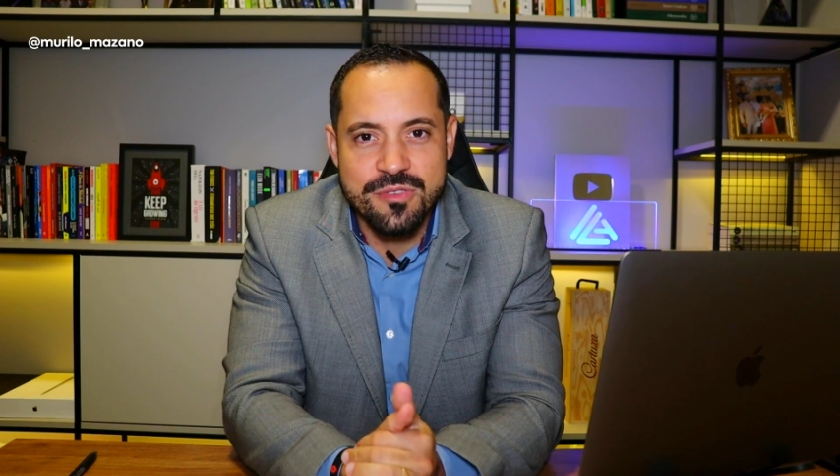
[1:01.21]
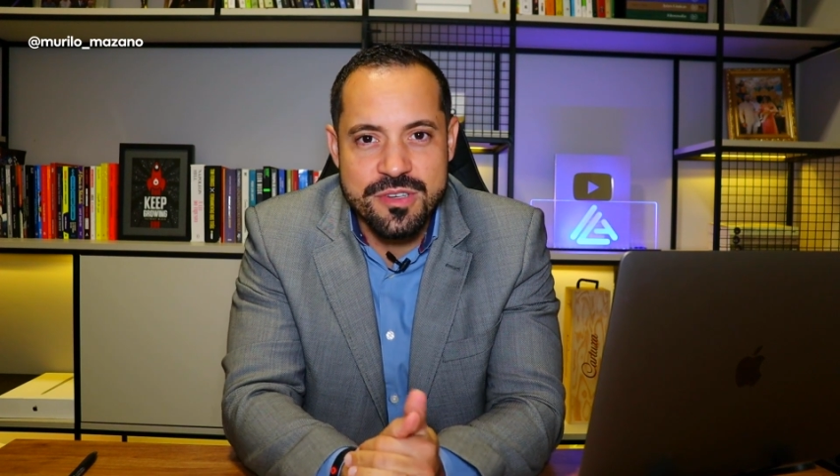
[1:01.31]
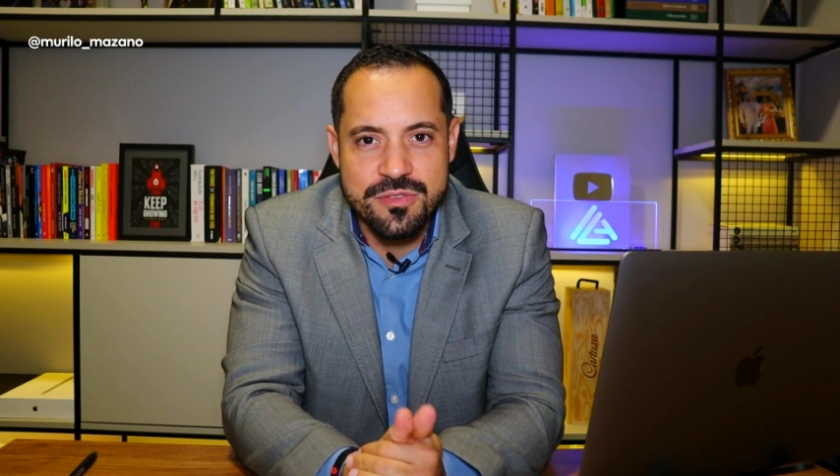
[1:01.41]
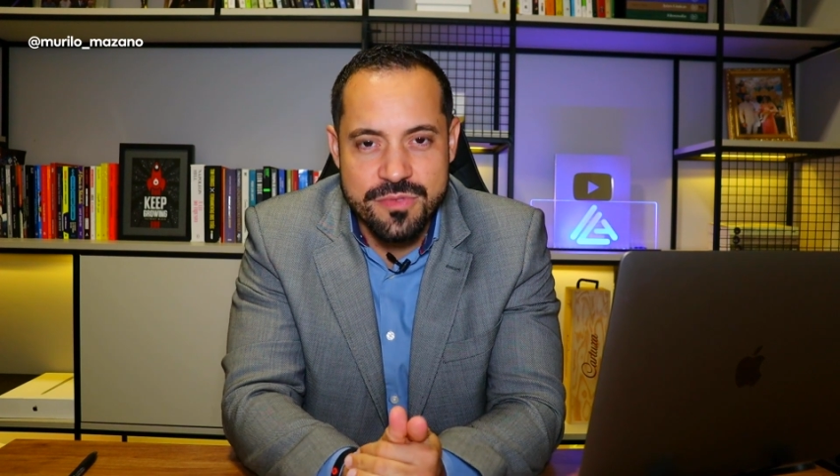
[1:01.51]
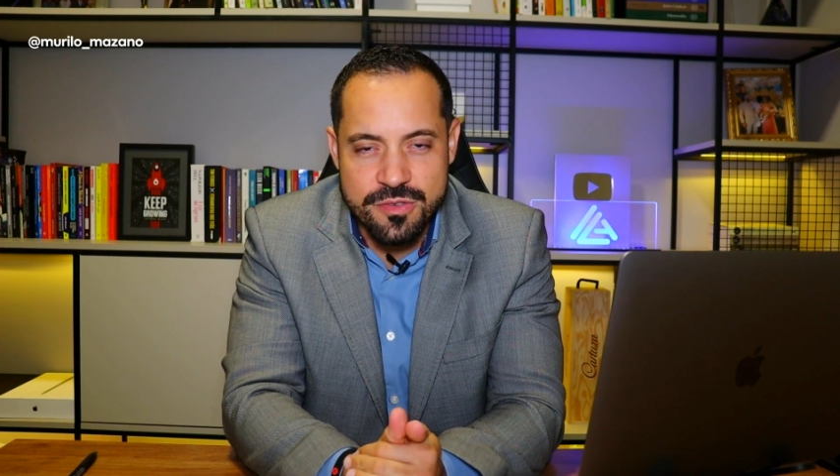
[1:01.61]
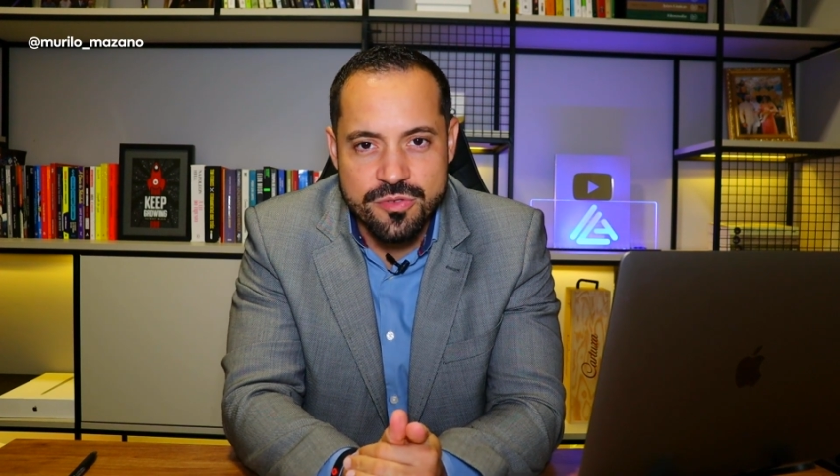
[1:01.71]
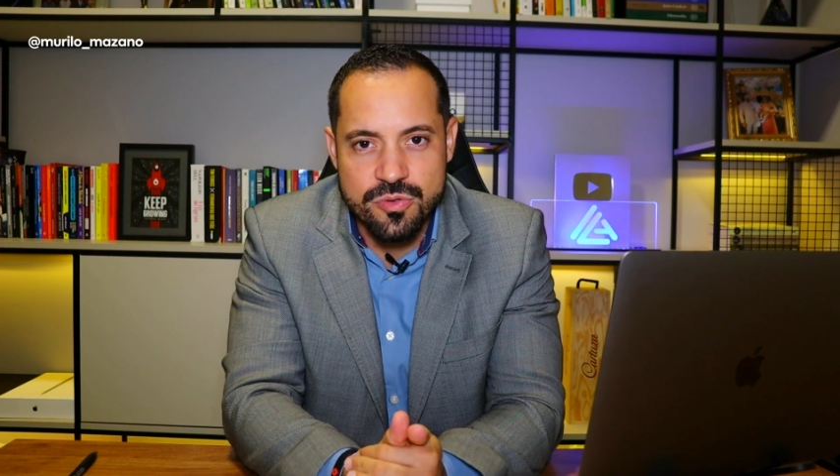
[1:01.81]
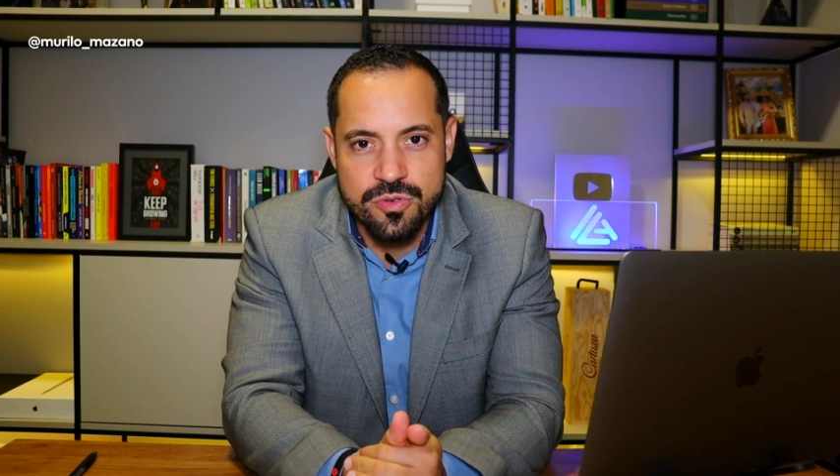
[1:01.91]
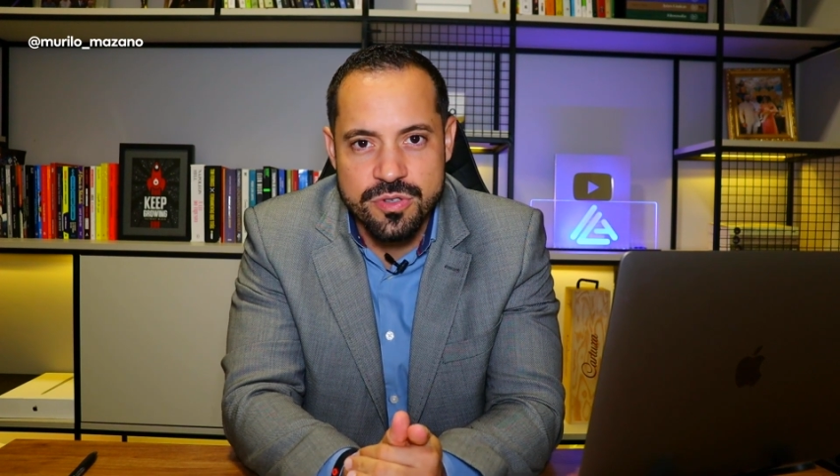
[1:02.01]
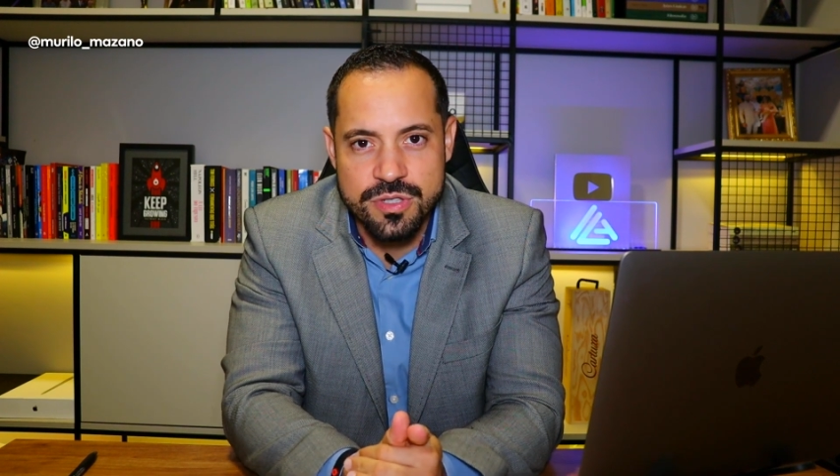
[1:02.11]
nosso vídeo de
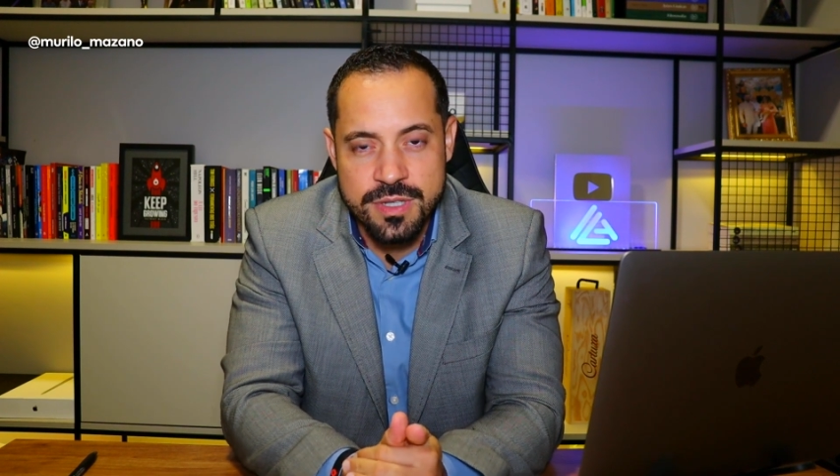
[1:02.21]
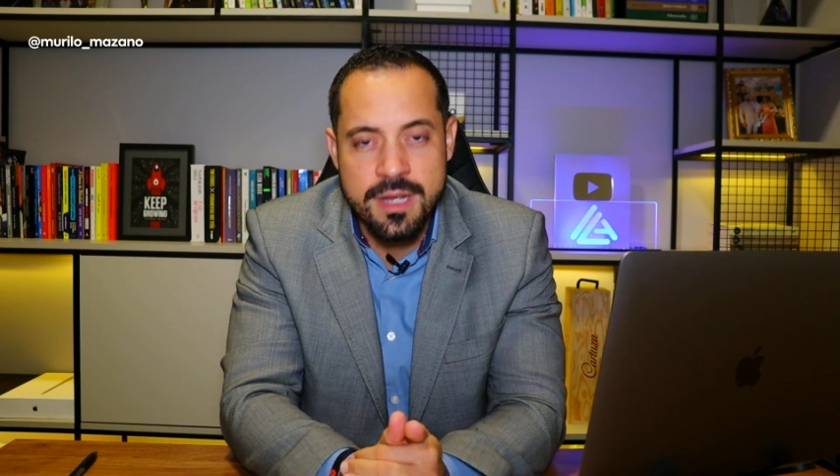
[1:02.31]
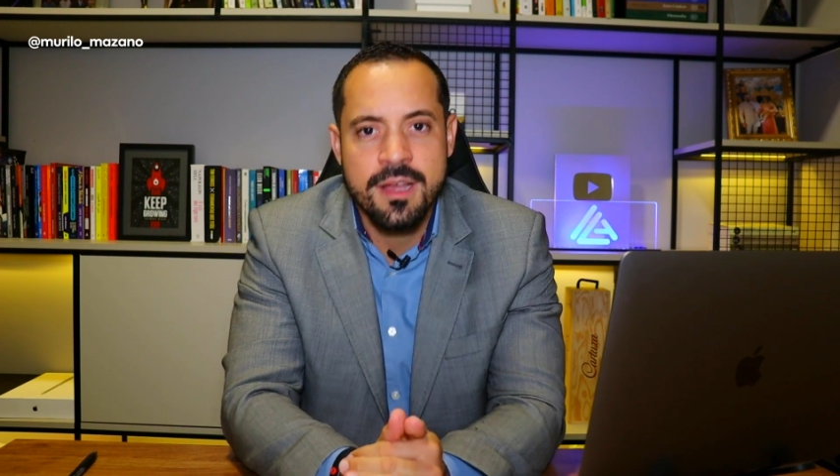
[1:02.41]
hoje.